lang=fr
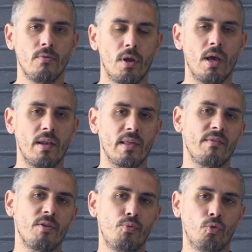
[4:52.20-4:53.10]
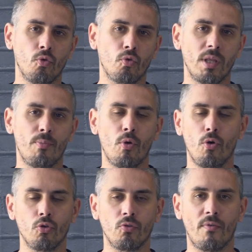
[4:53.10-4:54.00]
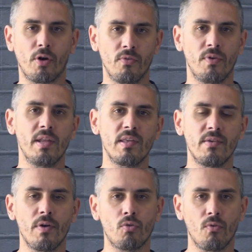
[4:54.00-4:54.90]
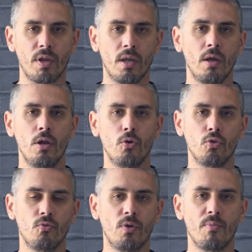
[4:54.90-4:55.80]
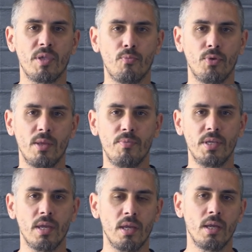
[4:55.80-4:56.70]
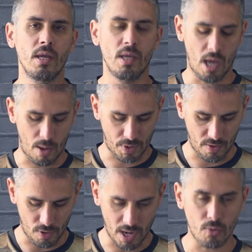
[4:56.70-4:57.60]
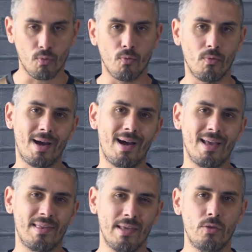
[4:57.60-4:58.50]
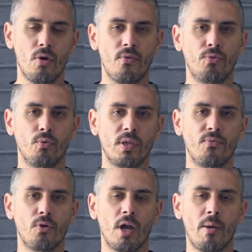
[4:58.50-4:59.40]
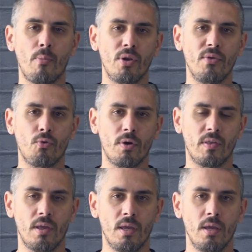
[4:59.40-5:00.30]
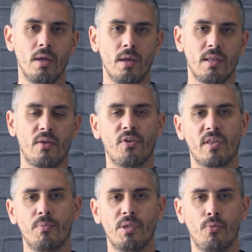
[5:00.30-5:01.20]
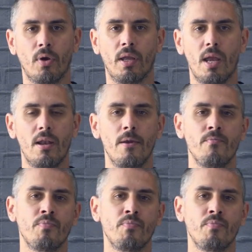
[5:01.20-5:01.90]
Voilà, là ça va être plutôt sur des plans où tu vas avoir une valise qui va s'ouvrir, où tu vois un petit peu des billets. Après voilà, ils sont assez neufs, donc il faut quand même un peu les froisser, que ça fasse un petit peu réel.